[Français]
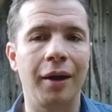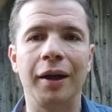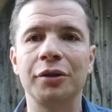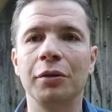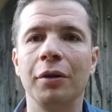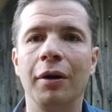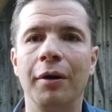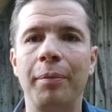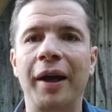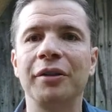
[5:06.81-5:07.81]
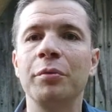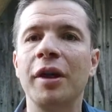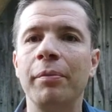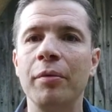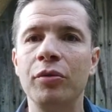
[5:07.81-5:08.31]
Hein, ils sont euh, par exemple
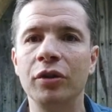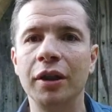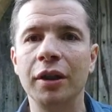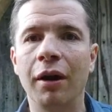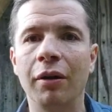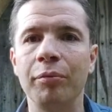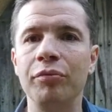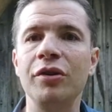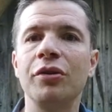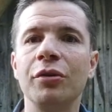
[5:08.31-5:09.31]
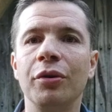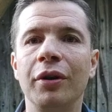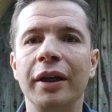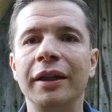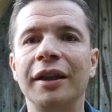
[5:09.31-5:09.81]
capables de dire, hein, puisque
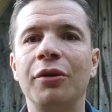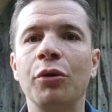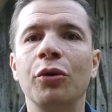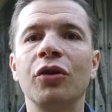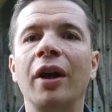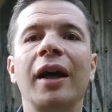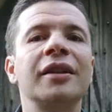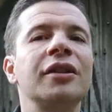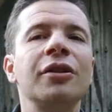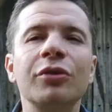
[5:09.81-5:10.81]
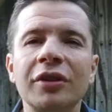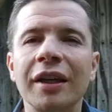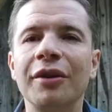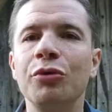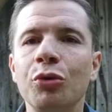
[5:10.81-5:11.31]
l'Église est orientée à
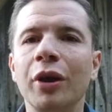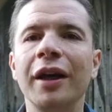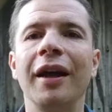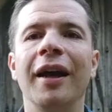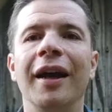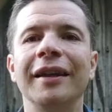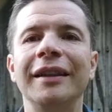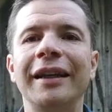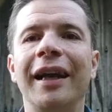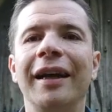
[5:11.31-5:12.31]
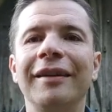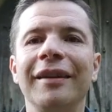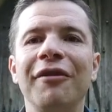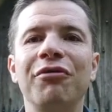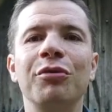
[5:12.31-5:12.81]
107 degrés, c'est qu'elle a
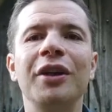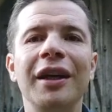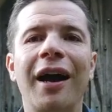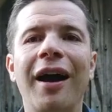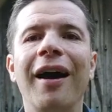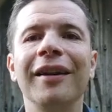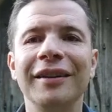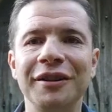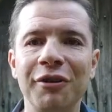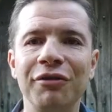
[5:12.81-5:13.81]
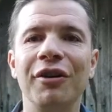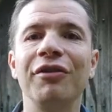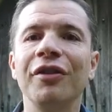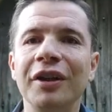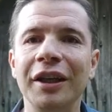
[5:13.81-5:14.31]
été fondée un 19
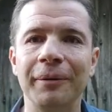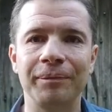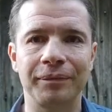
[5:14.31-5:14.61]
février.